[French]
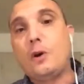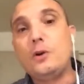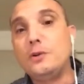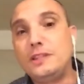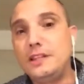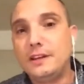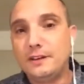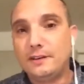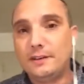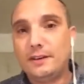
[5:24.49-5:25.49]
En fait,
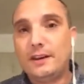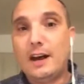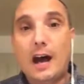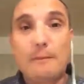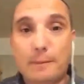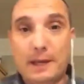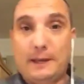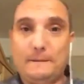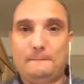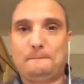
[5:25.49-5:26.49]
après,
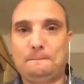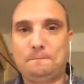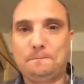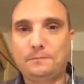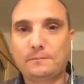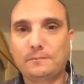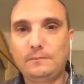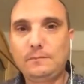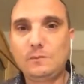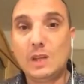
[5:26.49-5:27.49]

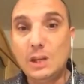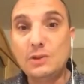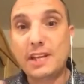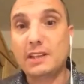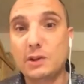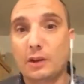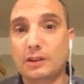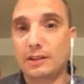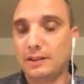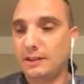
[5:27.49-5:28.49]
il nous
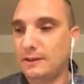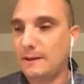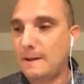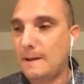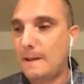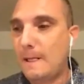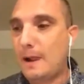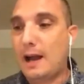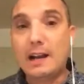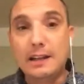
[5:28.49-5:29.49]
exhorte
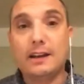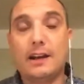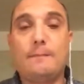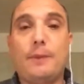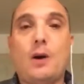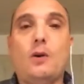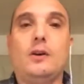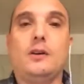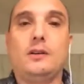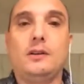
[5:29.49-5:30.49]
à lire la parole,
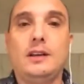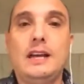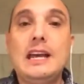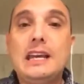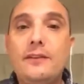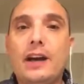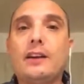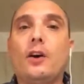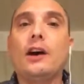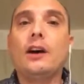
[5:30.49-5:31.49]
qui va être
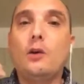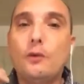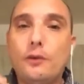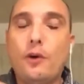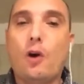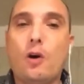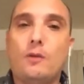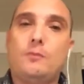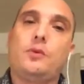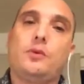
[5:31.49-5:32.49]
un réconfort
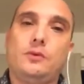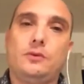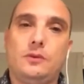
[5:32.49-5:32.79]
pour nous.